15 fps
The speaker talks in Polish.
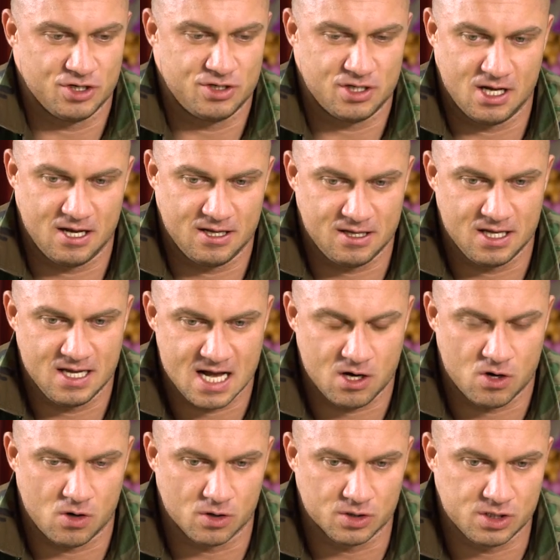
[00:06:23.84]
że ty
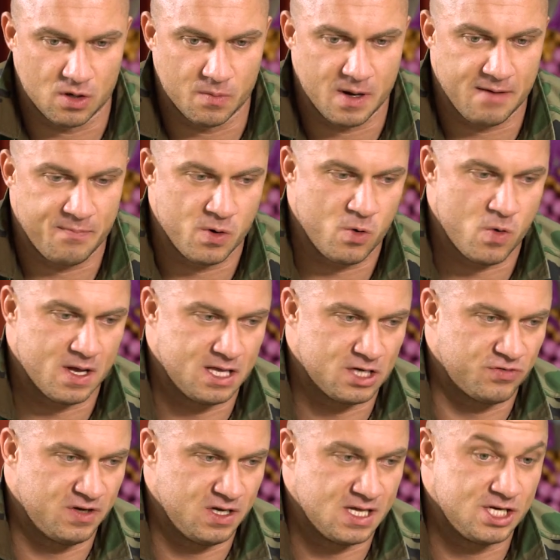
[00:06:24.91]
jako osoba
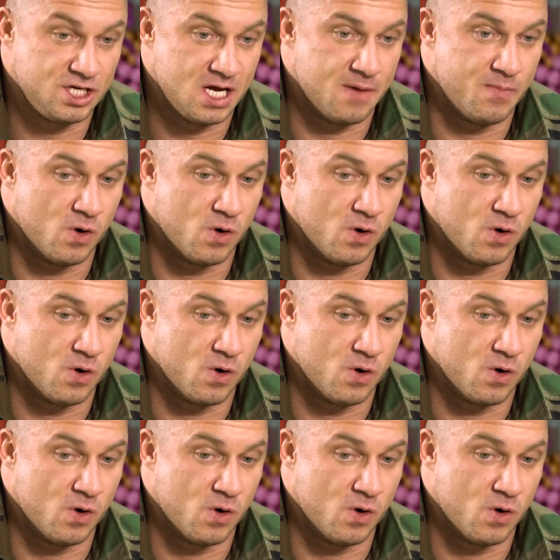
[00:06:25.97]
pokładasz w niej nadzieję,